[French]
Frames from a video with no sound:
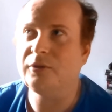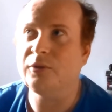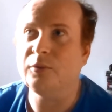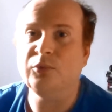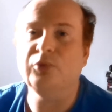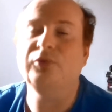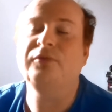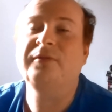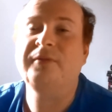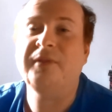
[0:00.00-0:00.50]

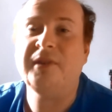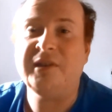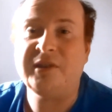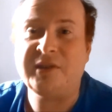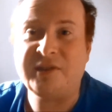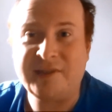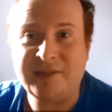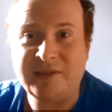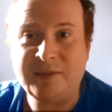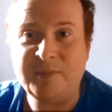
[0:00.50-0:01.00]
comme le
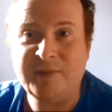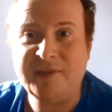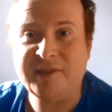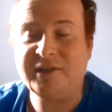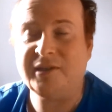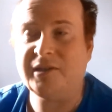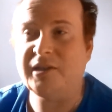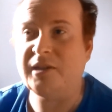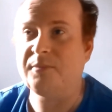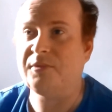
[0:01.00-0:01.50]
fait si
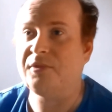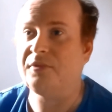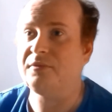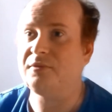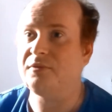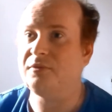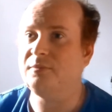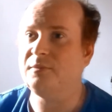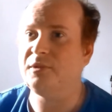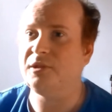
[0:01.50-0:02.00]
bien Games
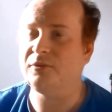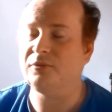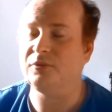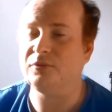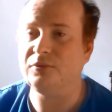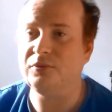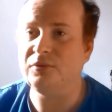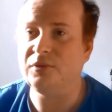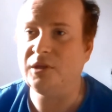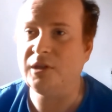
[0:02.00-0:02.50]
of Thrones, bien
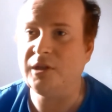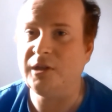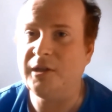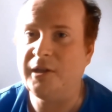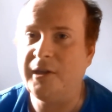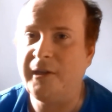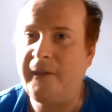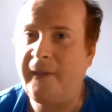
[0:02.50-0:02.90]
entendu.